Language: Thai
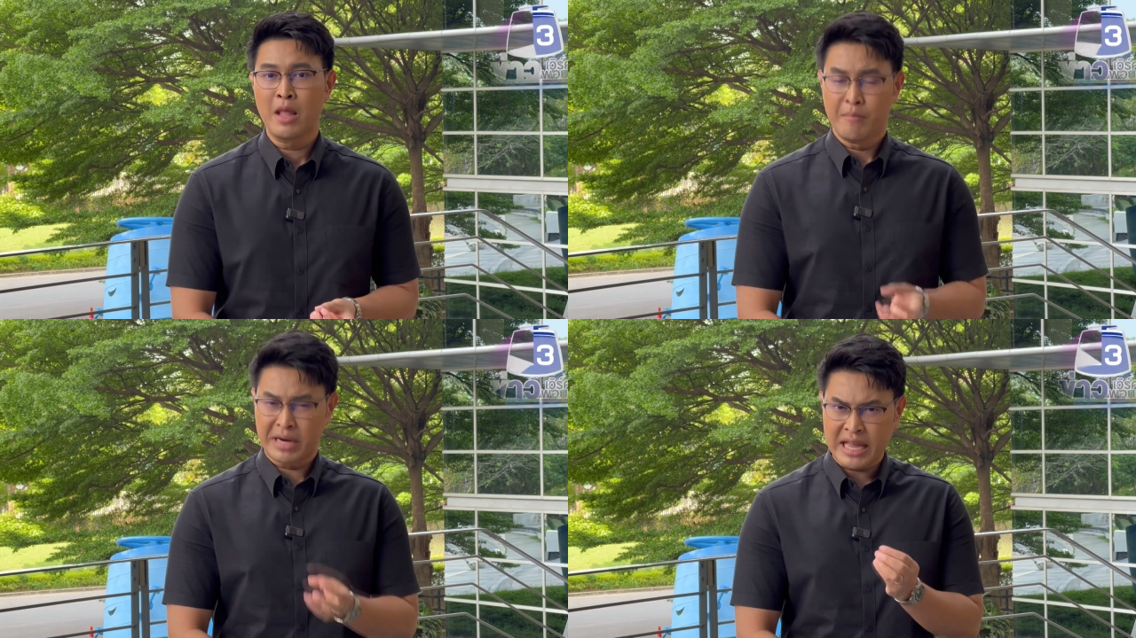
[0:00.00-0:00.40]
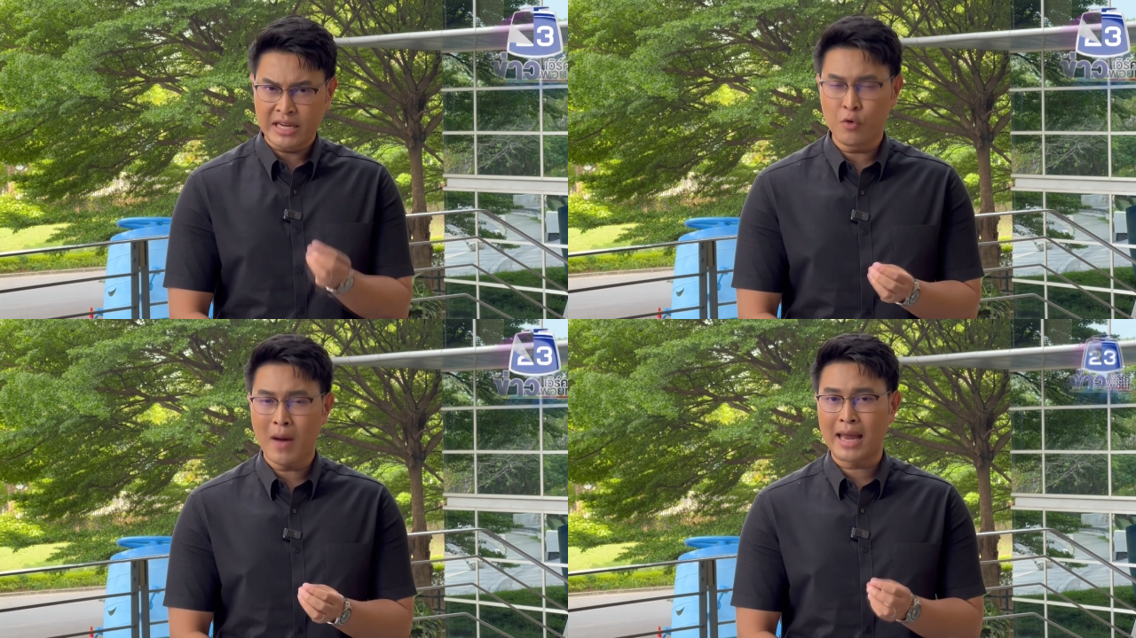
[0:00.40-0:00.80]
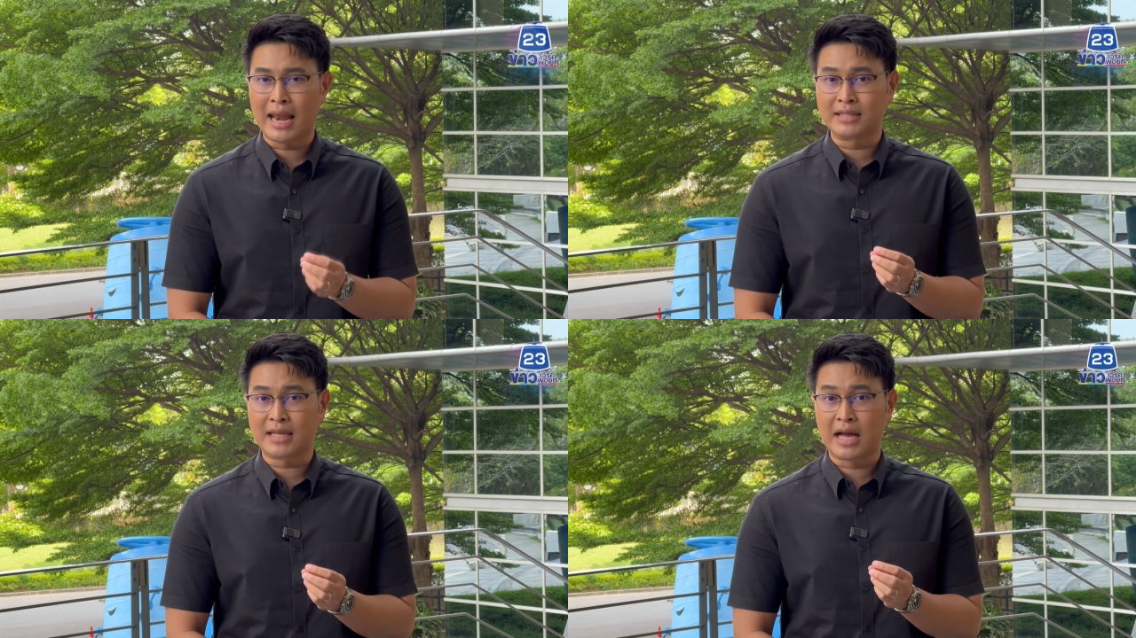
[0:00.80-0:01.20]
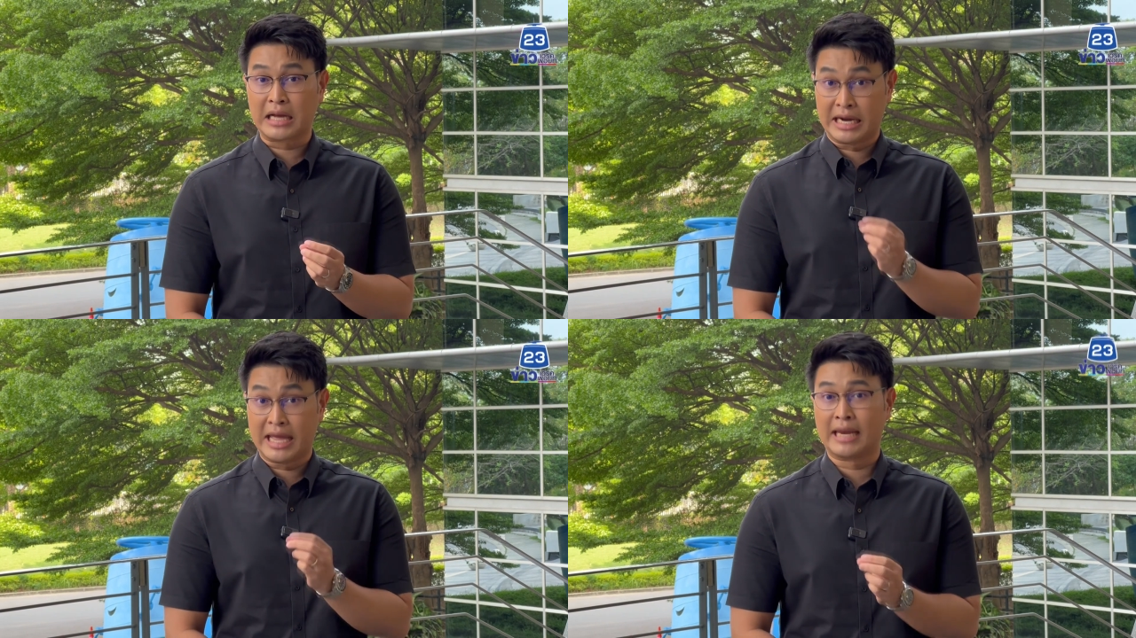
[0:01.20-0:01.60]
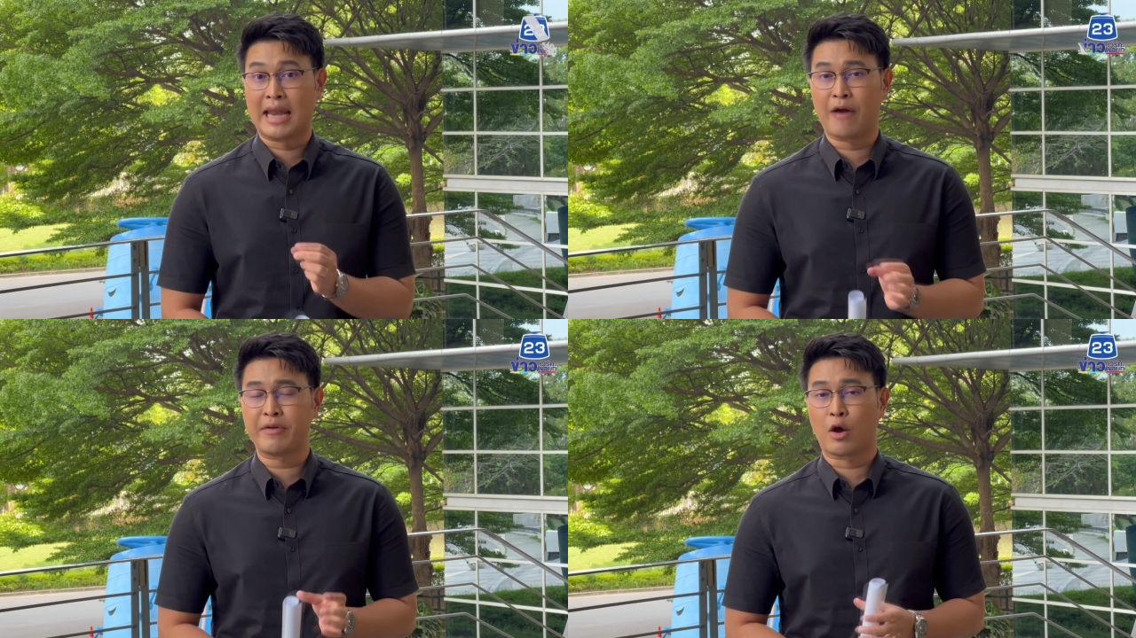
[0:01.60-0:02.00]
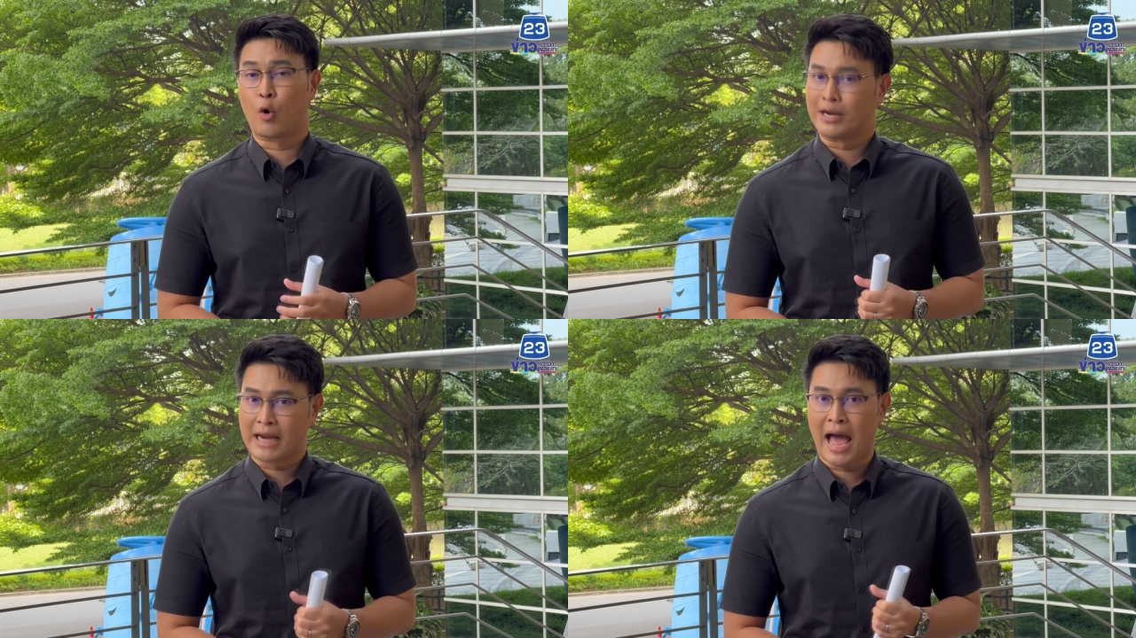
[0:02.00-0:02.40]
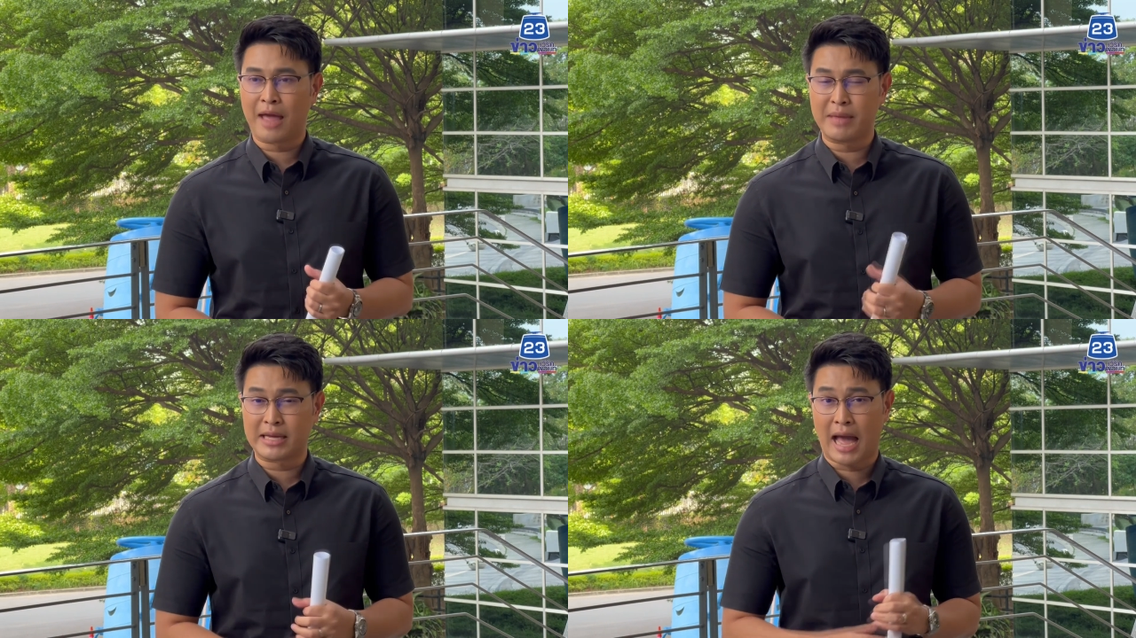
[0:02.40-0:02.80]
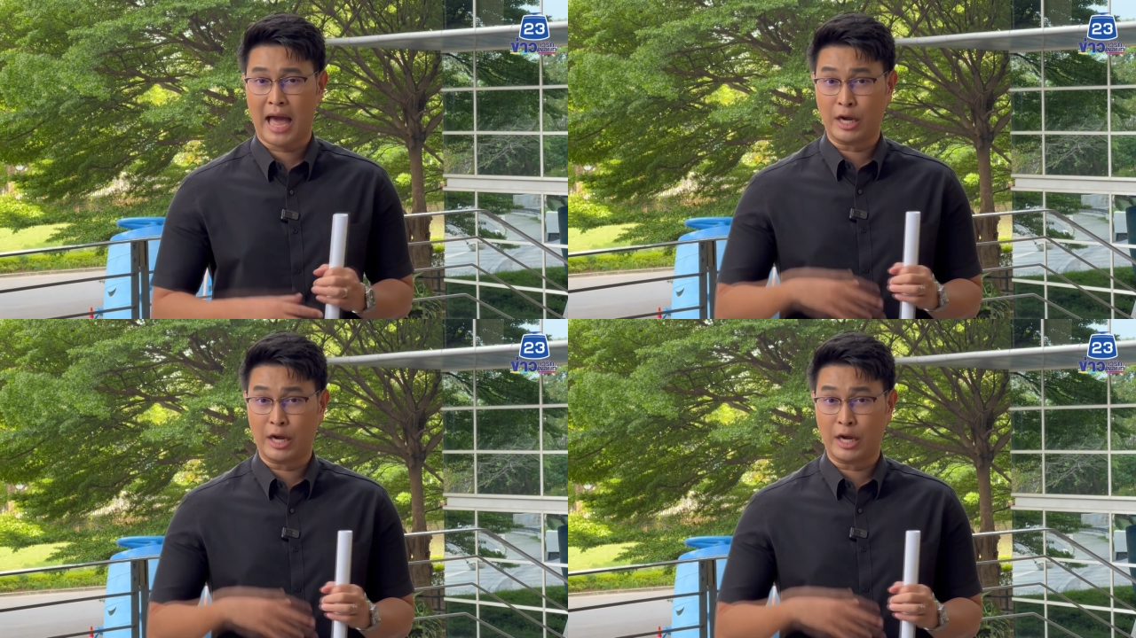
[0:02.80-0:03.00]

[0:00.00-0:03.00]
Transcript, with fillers: ประเด็นคือว่าหลังจากเกิดเหตุแล้วเนี่ยคนร้ายมีการ